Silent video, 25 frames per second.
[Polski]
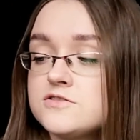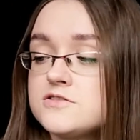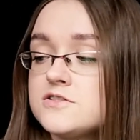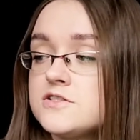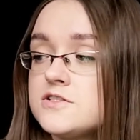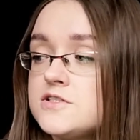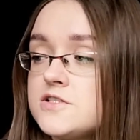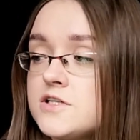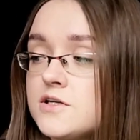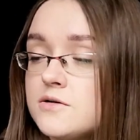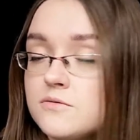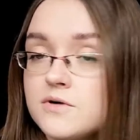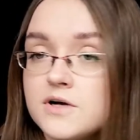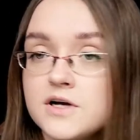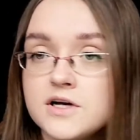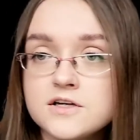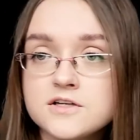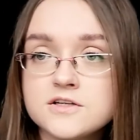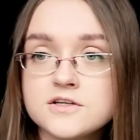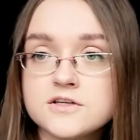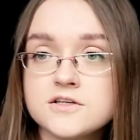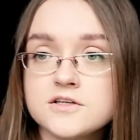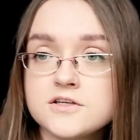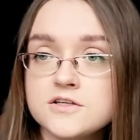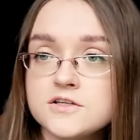
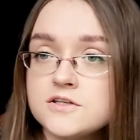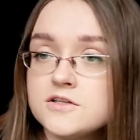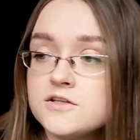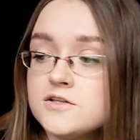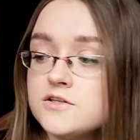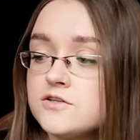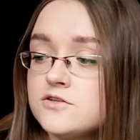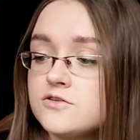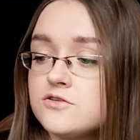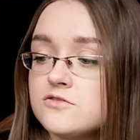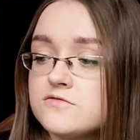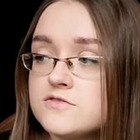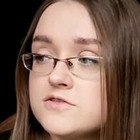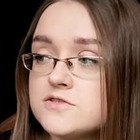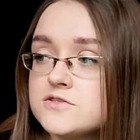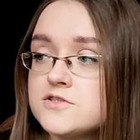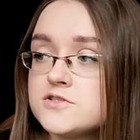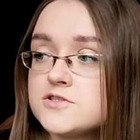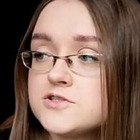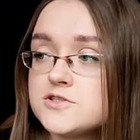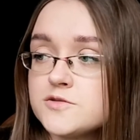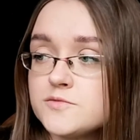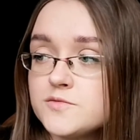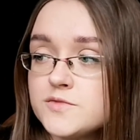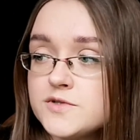rozleciała i
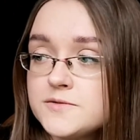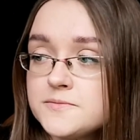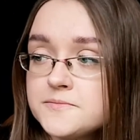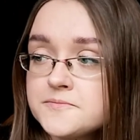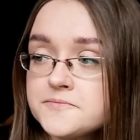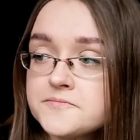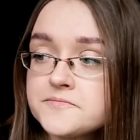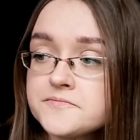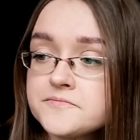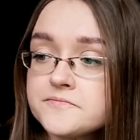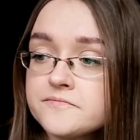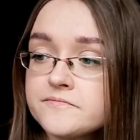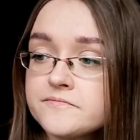towarzyszy mi.